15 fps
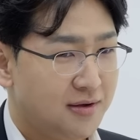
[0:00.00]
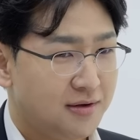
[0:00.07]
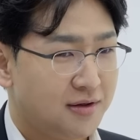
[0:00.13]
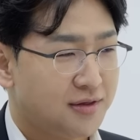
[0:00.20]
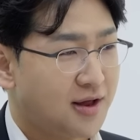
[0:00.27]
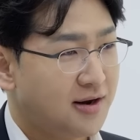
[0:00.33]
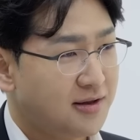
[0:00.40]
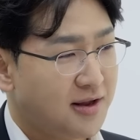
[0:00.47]

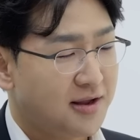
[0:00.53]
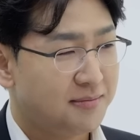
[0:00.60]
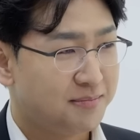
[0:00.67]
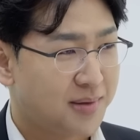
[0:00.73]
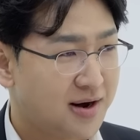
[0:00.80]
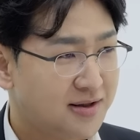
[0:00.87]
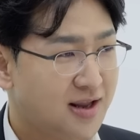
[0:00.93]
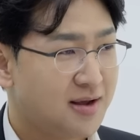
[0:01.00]
막살 때
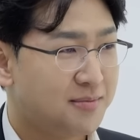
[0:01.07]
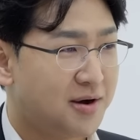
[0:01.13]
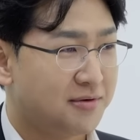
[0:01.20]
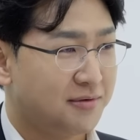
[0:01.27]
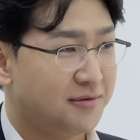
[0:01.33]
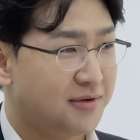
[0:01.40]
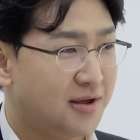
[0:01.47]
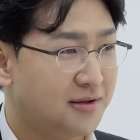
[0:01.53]
팔 때막
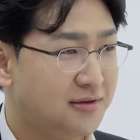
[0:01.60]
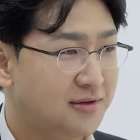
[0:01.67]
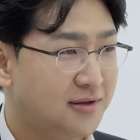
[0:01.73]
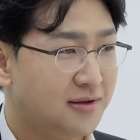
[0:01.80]
음. 이렇게